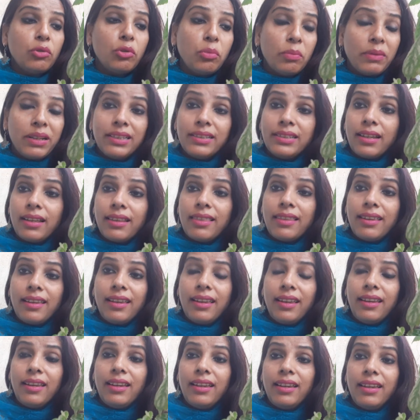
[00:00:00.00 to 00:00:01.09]
वो मिल जाते
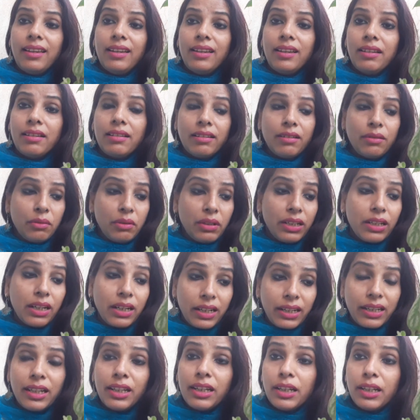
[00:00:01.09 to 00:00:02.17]
हैं क्योंकि कटिंग